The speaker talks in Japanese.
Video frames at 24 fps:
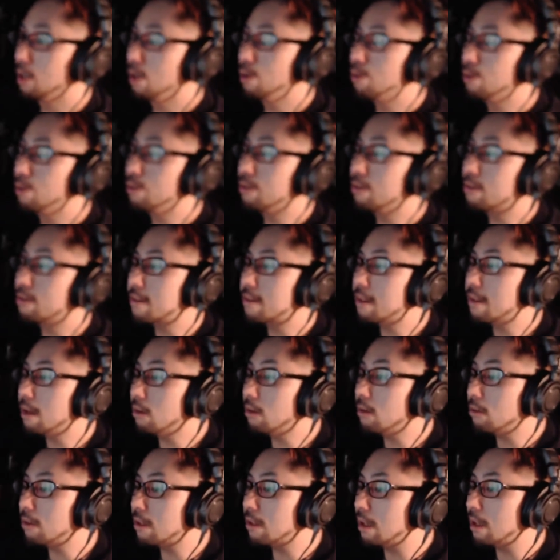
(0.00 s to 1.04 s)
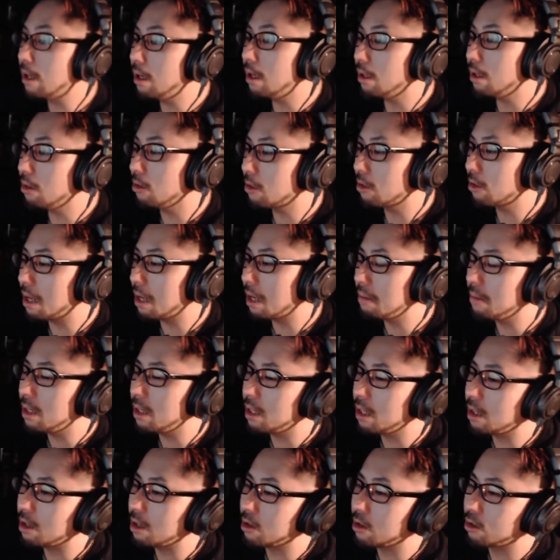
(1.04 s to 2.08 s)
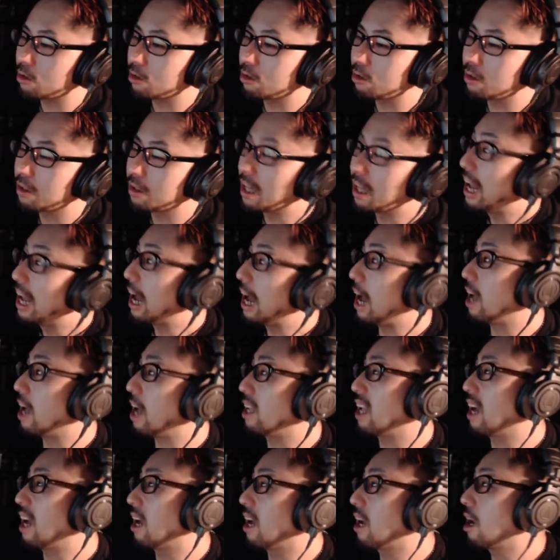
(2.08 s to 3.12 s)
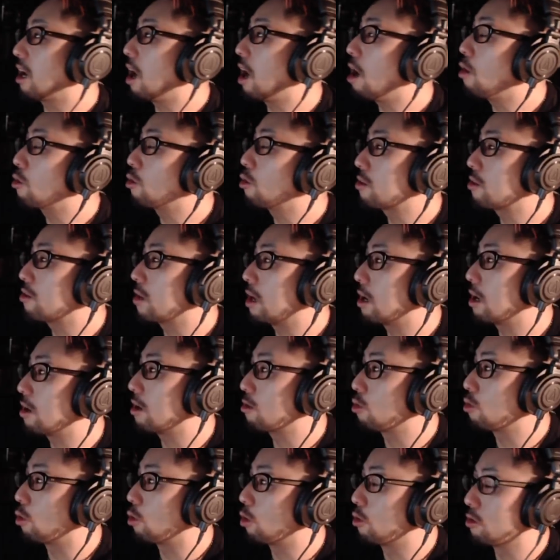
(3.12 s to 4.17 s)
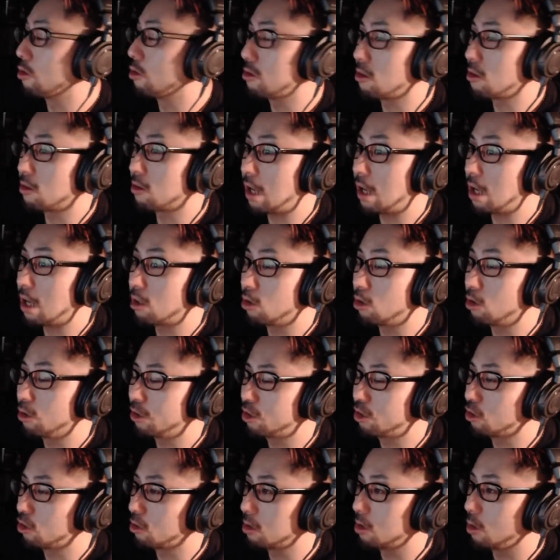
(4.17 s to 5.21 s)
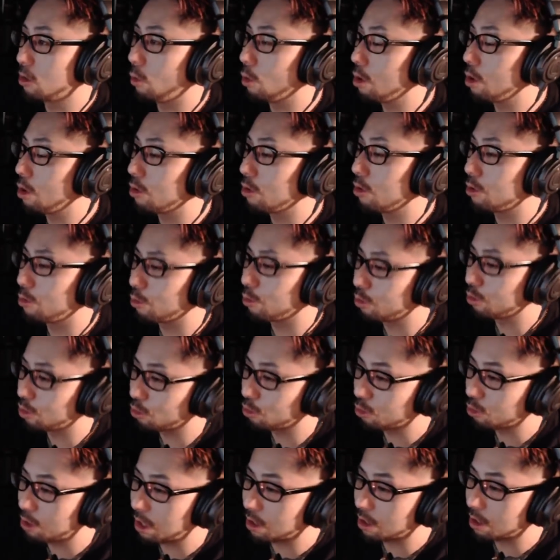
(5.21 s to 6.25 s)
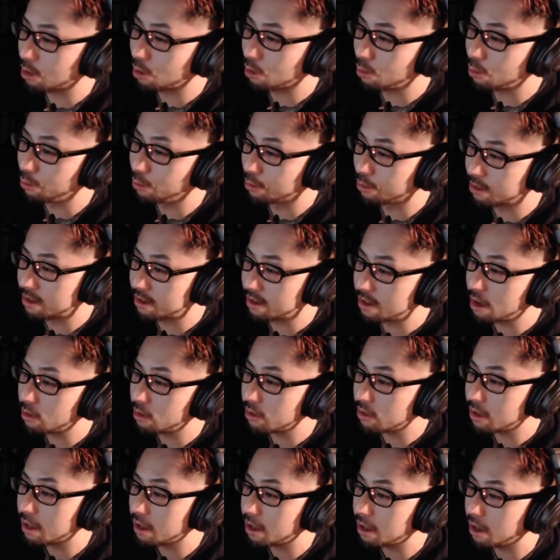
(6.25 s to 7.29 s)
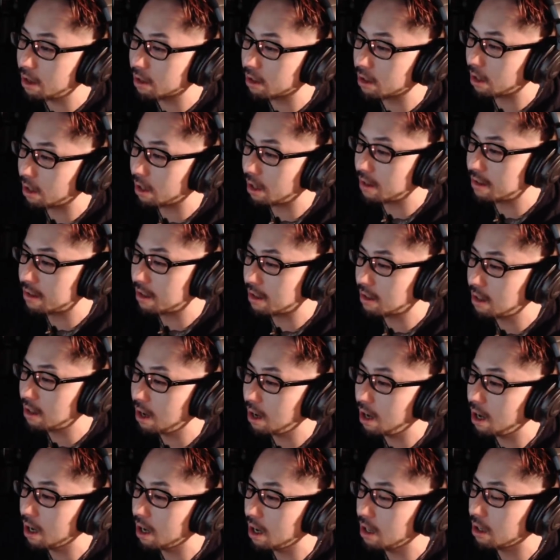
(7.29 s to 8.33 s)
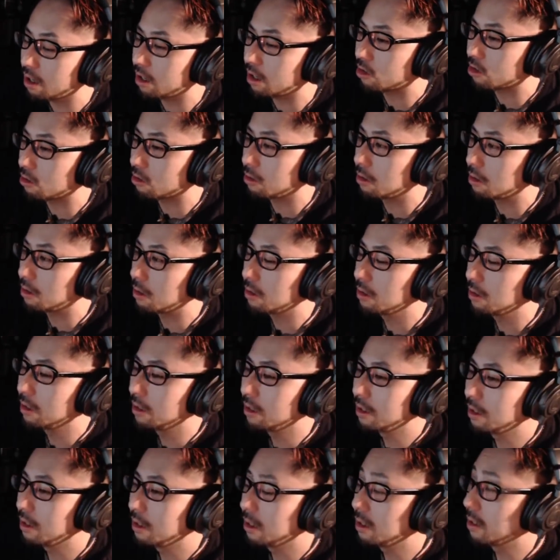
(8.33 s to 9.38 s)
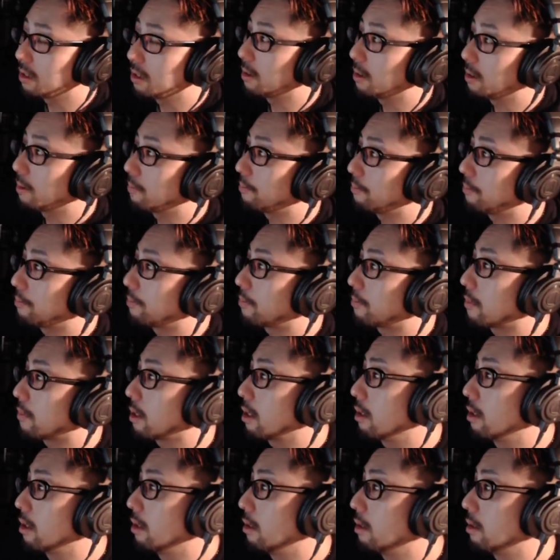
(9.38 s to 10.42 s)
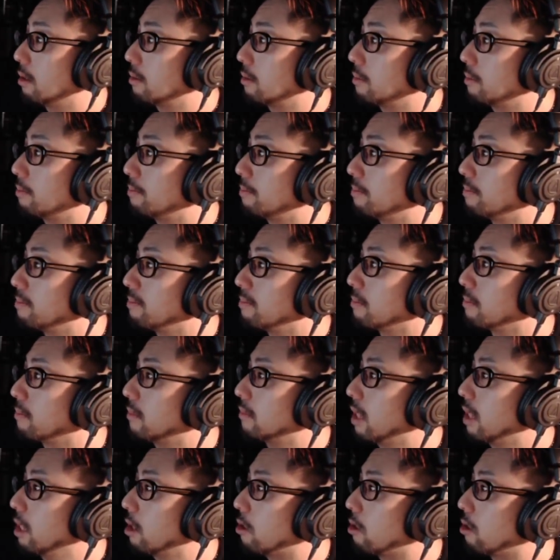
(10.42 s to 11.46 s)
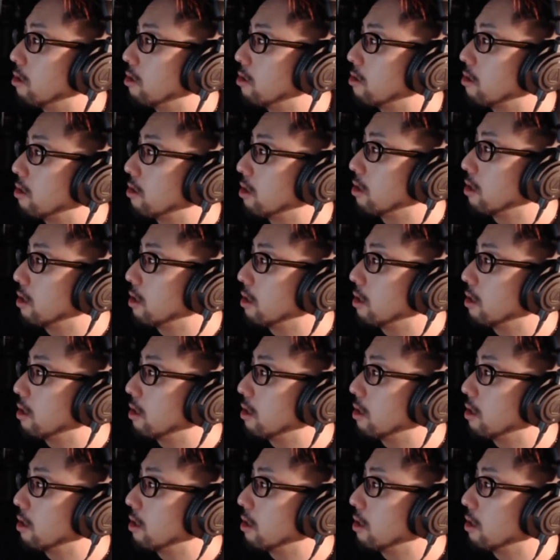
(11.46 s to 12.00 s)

ふっさふさの民に、あ、だからカオスなんかそれこそさ、年取って、俺より年取ってんのにふっさふさだからね、絶対ハゲないでしょ。うん。なんだこいつ。